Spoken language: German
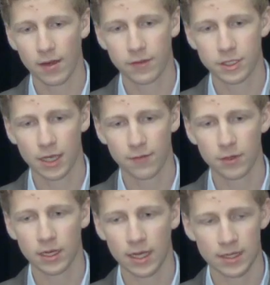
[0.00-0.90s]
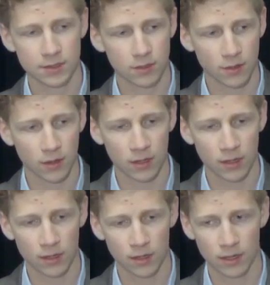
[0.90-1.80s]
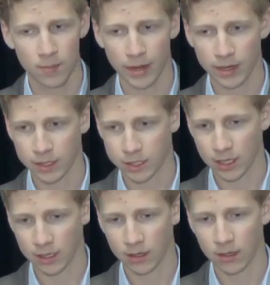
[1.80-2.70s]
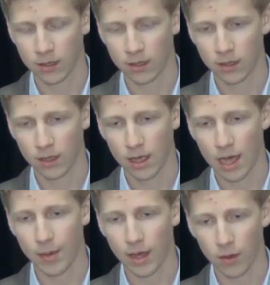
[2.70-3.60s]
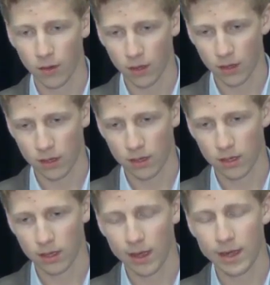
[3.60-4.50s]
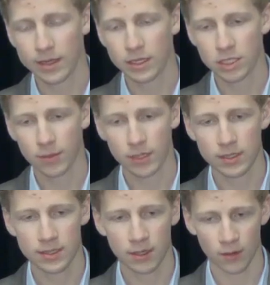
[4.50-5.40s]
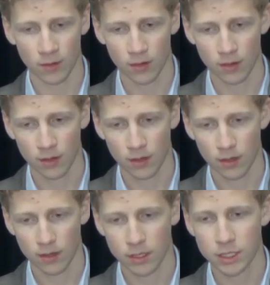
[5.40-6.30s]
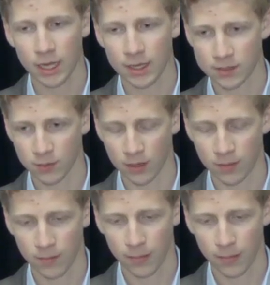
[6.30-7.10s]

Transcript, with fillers: eine Verschärfung der Grenzkontrollen in den Balkanstaaten, aber auch eine Destabilisierung der Schengen-Zone.